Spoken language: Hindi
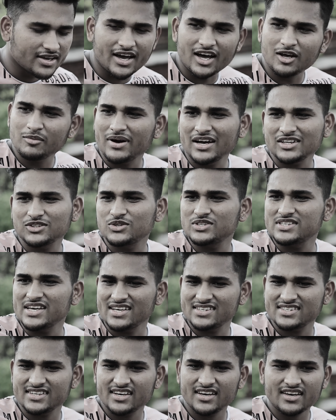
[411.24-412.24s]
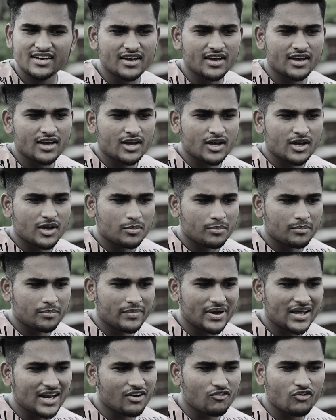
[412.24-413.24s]
यार बात कुछ ऐसी है
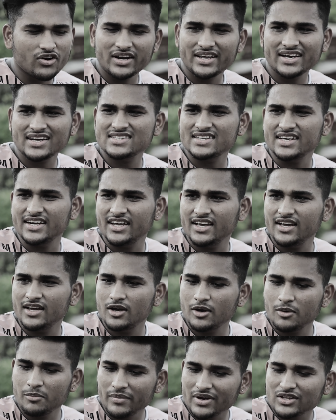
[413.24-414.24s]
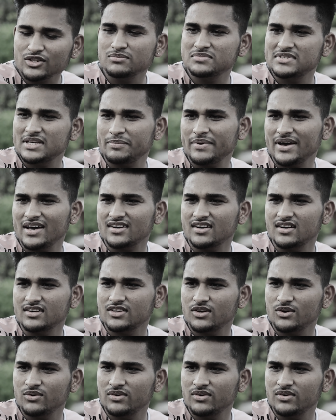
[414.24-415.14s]
मैं लवोनिका से नहीं मैं तुमसे प्यार करता